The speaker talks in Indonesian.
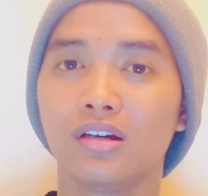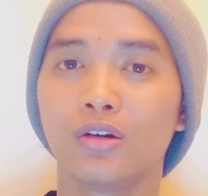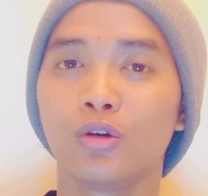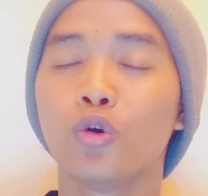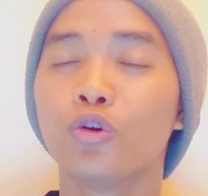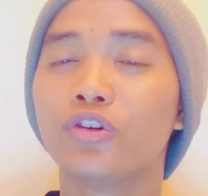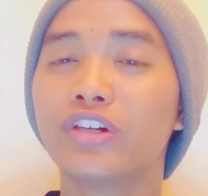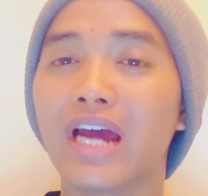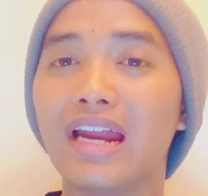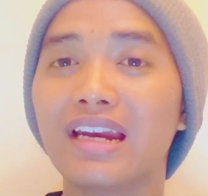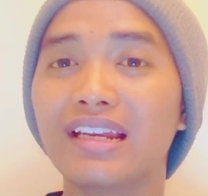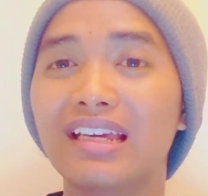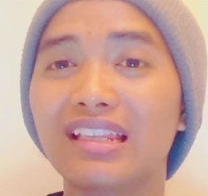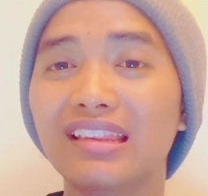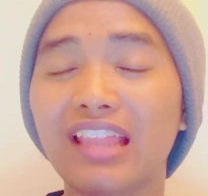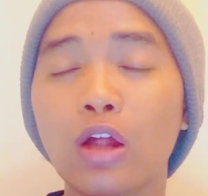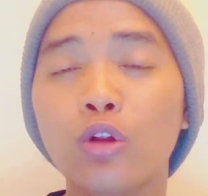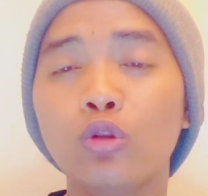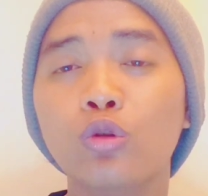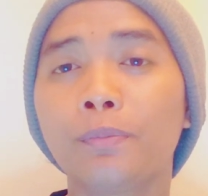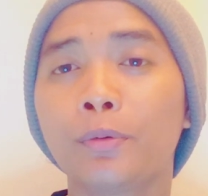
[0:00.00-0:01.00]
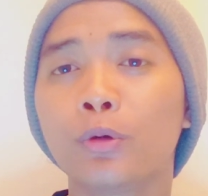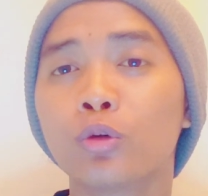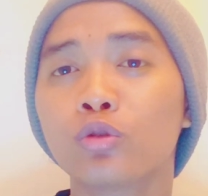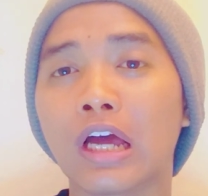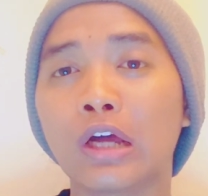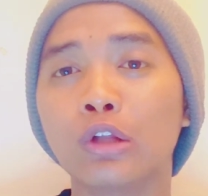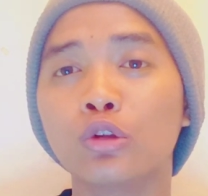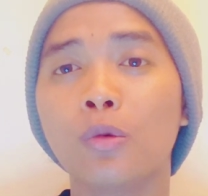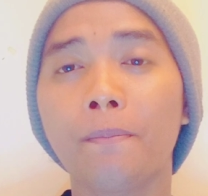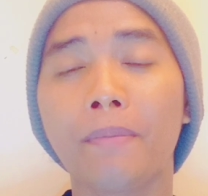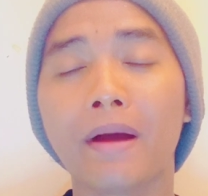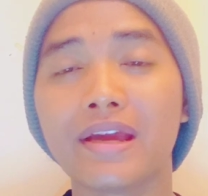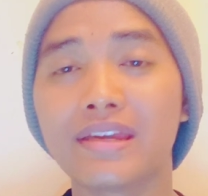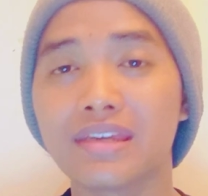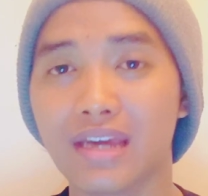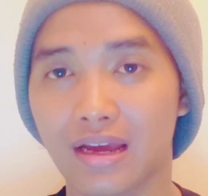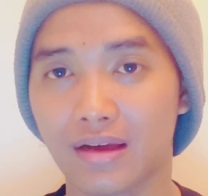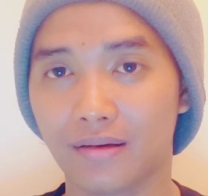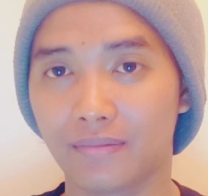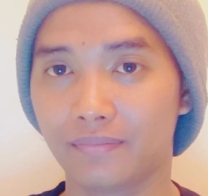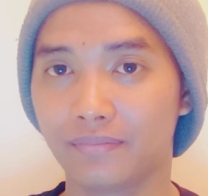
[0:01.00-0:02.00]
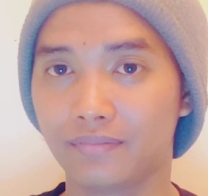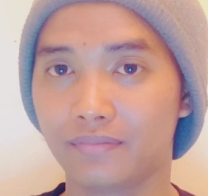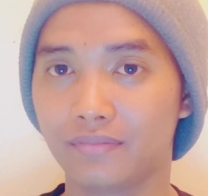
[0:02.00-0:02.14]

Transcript: Godaan kita untuk berhutang itu banyak.